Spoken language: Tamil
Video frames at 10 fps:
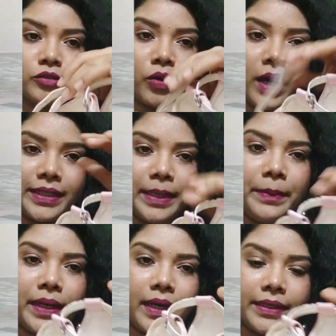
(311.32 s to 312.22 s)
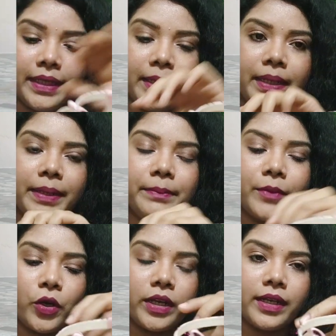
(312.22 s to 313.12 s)
ஸோ அதே ப அதே
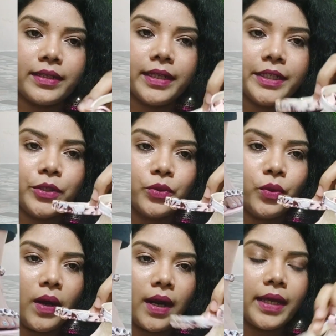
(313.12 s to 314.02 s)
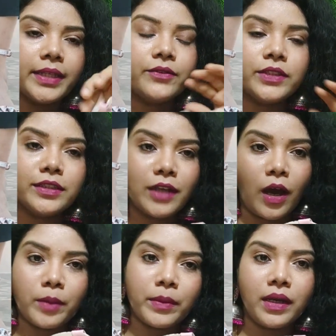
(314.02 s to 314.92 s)
மாடலில் தான் இருக்கும் ஆனால் இது வந்து
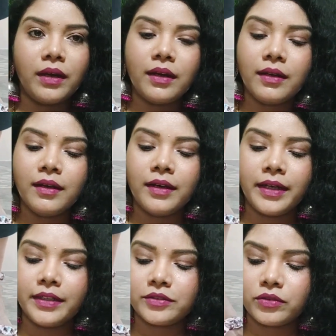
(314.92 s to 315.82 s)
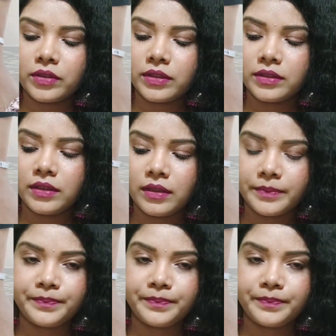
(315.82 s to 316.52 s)
நார்மலாக என்ன சொல்கிறதுனா